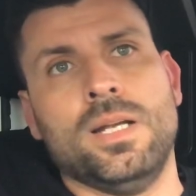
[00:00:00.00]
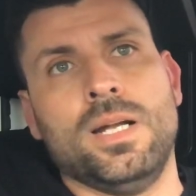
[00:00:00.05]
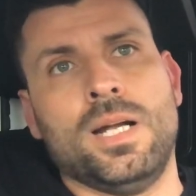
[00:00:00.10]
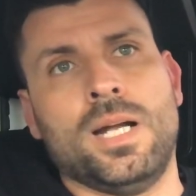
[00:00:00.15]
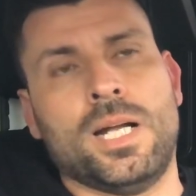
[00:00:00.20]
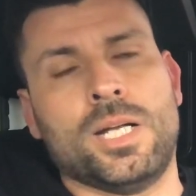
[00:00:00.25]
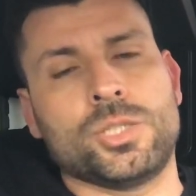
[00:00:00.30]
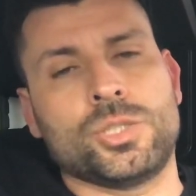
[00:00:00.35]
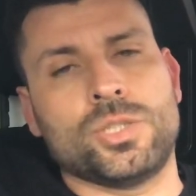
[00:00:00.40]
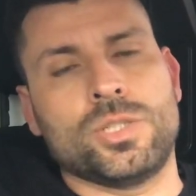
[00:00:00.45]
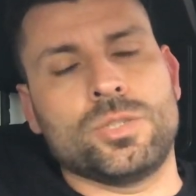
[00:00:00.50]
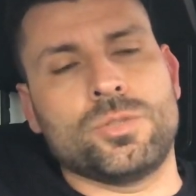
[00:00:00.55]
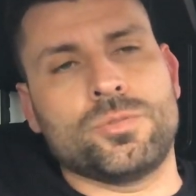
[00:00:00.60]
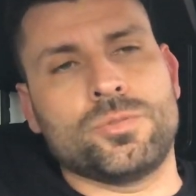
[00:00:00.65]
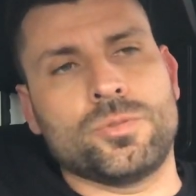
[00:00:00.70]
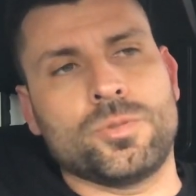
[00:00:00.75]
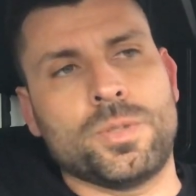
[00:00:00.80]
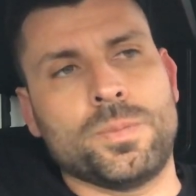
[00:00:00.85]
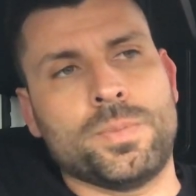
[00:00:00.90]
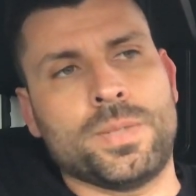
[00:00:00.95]
A gente
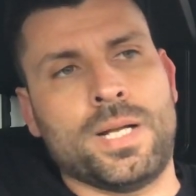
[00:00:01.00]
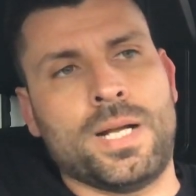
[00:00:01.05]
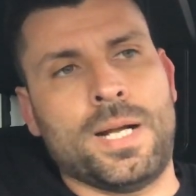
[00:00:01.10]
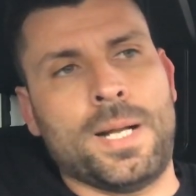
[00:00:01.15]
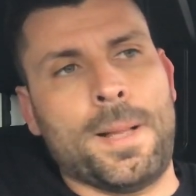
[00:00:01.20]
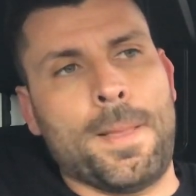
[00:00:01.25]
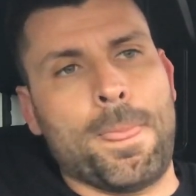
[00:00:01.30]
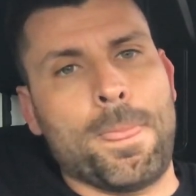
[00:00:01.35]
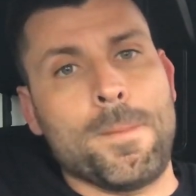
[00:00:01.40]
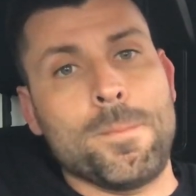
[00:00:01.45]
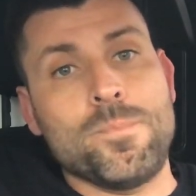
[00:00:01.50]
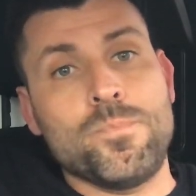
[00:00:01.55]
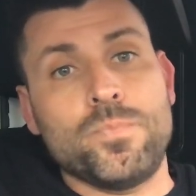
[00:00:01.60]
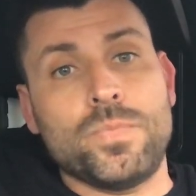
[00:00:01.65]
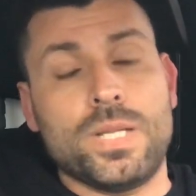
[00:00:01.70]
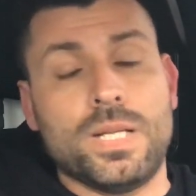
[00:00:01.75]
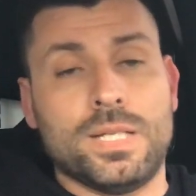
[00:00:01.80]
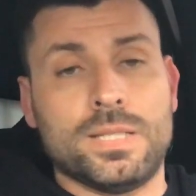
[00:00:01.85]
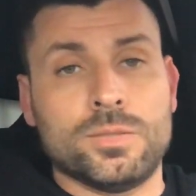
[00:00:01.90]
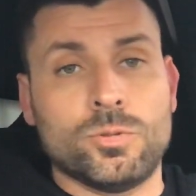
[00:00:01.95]
foi pra.
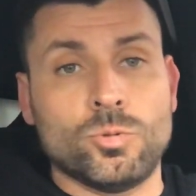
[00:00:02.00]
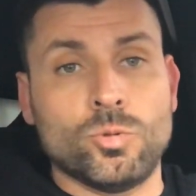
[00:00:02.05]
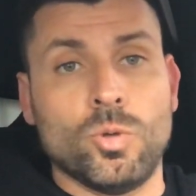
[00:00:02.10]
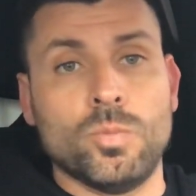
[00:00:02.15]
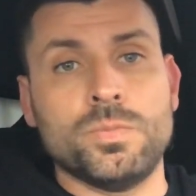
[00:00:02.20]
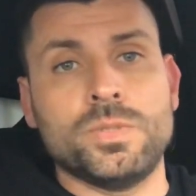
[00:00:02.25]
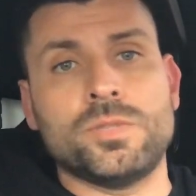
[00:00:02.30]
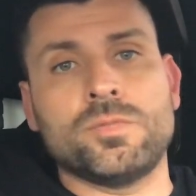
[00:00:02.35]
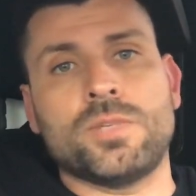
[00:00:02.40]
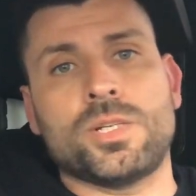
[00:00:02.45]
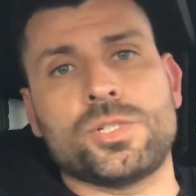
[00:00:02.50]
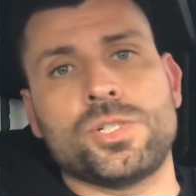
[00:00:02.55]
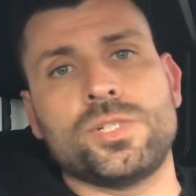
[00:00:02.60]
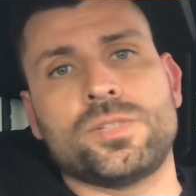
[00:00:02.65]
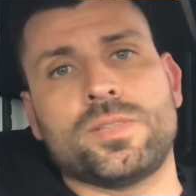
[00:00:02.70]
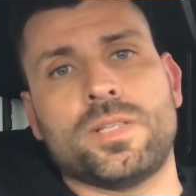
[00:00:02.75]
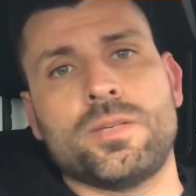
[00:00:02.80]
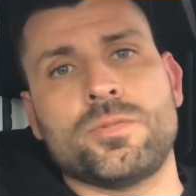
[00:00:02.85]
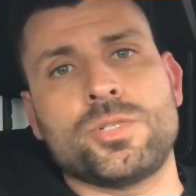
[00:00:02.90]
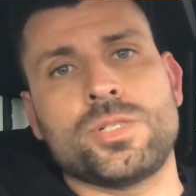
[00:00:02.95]
No domingo a gente saiu,